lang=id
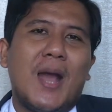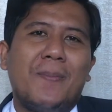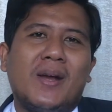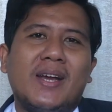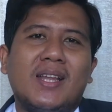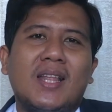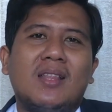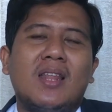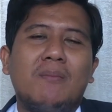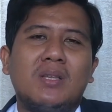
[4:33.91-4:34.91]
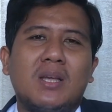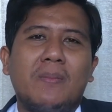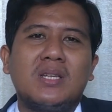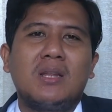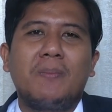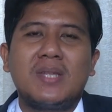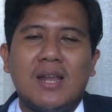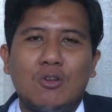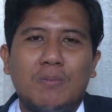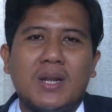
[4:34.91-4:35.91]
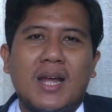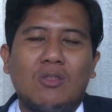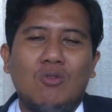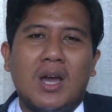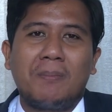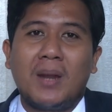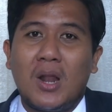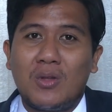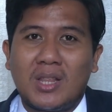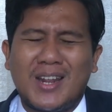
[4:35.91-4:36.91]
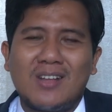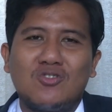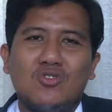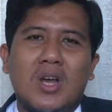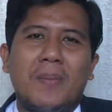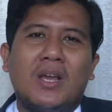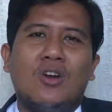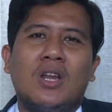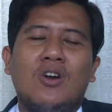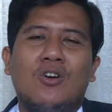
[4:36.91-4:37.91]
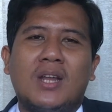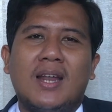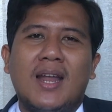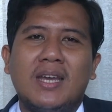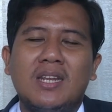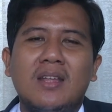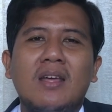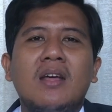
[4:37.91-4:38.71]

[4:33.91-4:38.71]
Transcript: Apakah kita tidak bisa menjadi penyalur berkat Tuhan melalui telak juga bagi orang-orang lain?